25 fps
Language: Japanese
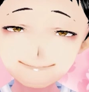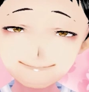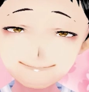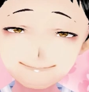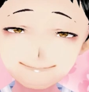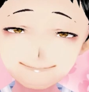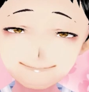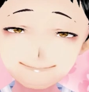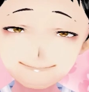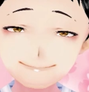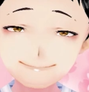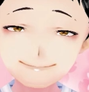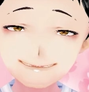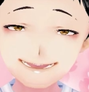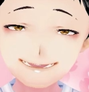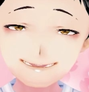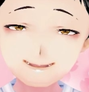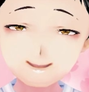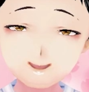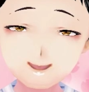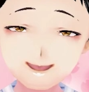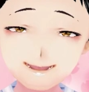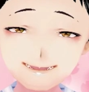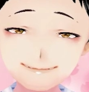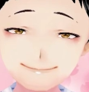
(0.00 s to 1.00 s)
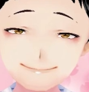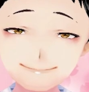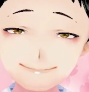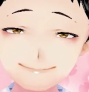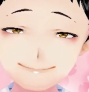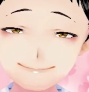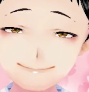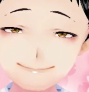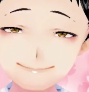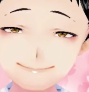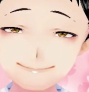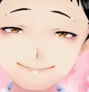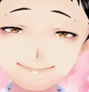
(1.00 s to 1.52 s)
す。最後は
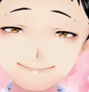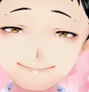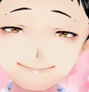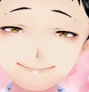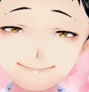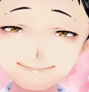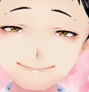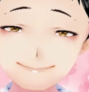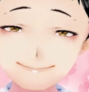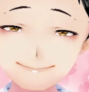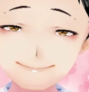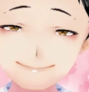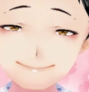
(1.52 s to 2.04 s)
こちら。